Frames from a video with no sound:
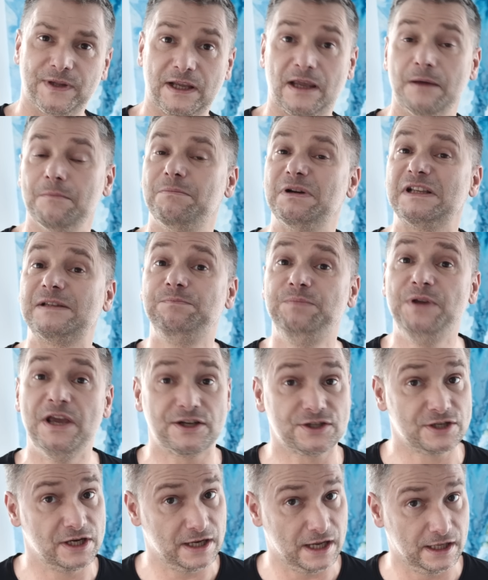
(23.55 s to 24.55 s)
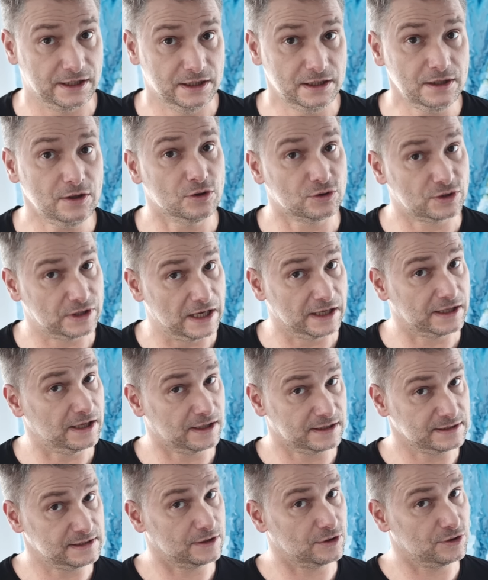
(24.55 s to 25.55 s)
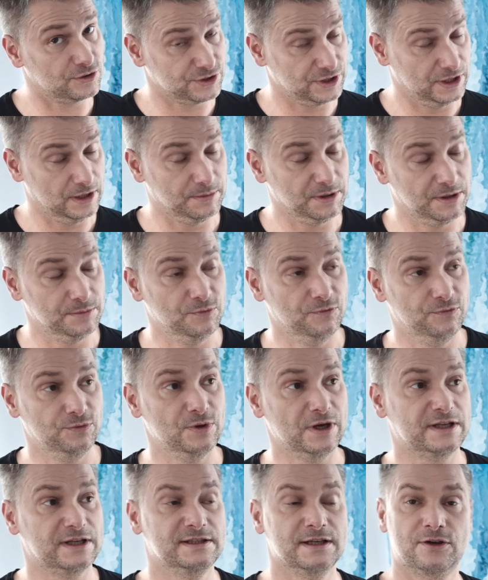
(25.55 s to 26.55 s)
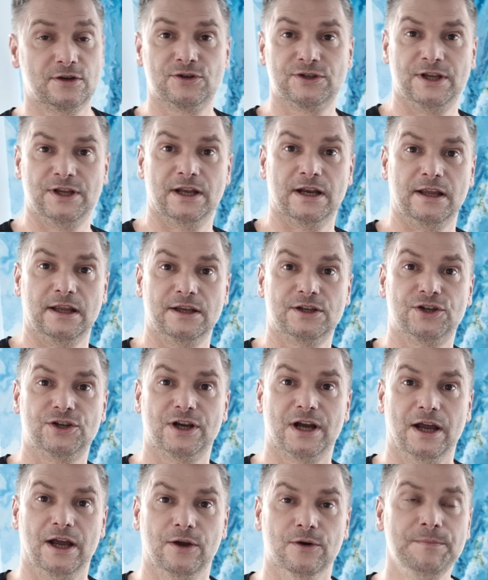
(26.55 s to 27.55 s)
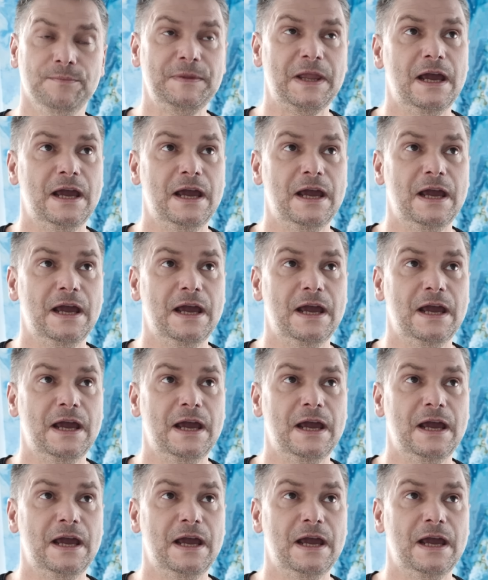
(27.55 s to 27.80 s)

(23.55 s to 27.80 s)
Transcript: Takie bezpieczne dla nich, o tak, jakie zagrożenia będę mówił, jakie zagrożenia na nich czekają.